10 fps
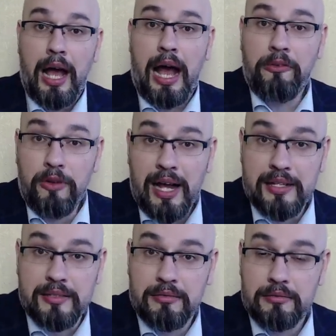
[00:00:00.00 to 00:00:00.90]
А
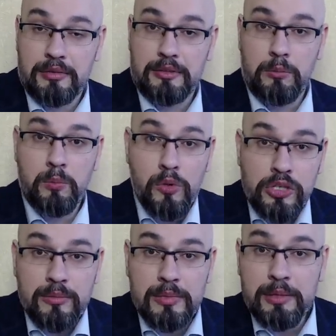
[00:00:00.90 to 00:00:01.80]
вас
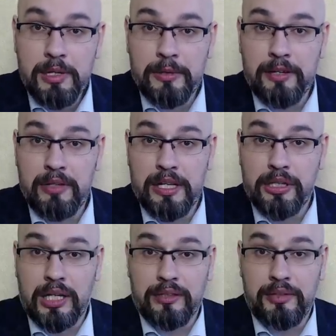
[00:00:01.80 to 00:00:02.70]
можем ли мы привлечь
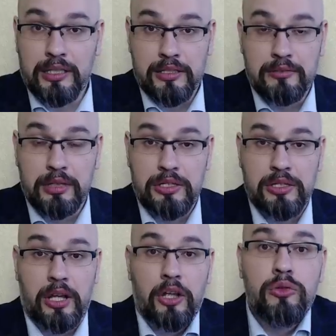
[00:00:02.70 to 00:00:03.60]
к
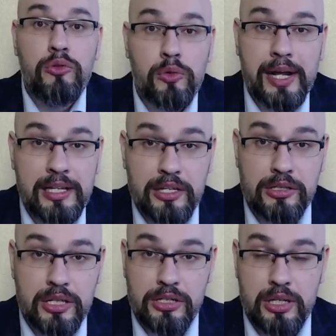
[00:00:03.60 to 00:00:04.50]
ответственности? Ну,
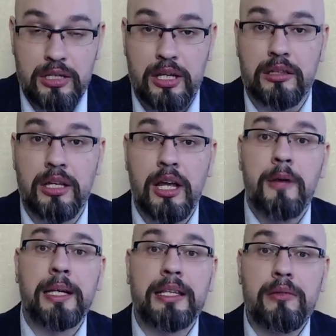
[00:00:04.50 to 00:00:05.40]
конечно же, нет,
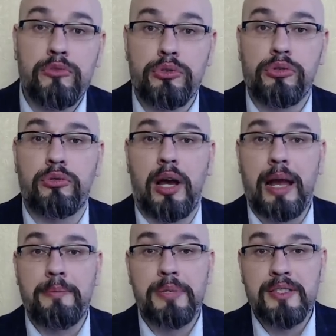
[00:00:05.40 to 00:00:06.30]
потому что
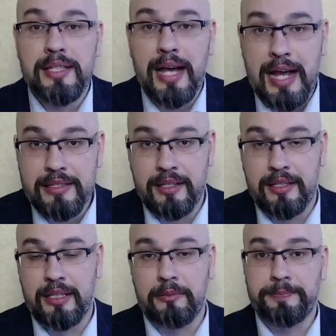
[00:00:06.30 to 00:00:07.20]

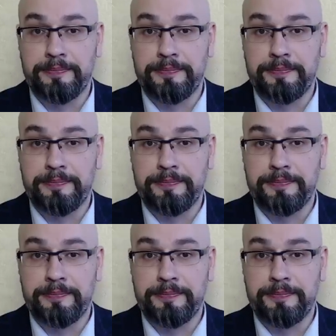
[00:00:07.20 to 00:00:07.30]
обязательным